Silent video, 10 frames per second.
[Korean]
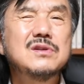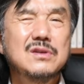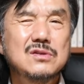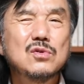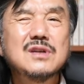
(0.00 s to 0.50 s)

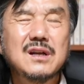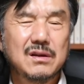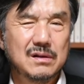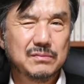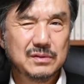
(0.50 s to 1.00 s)
전해져 오잖아요,
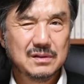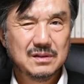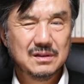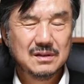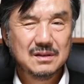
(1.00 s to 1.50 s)
여러분.
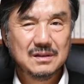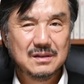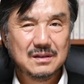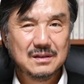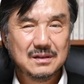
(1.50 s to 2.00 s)

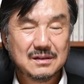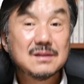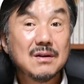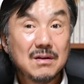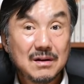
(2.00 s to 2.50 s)

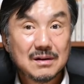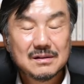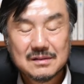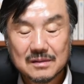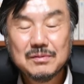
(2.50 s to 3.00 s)
그죠?
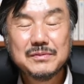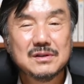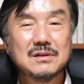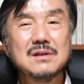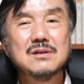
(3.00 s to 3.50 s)
그 슬픔이
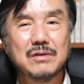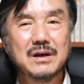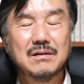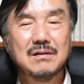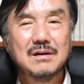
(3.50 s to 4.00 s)
전해져 와요.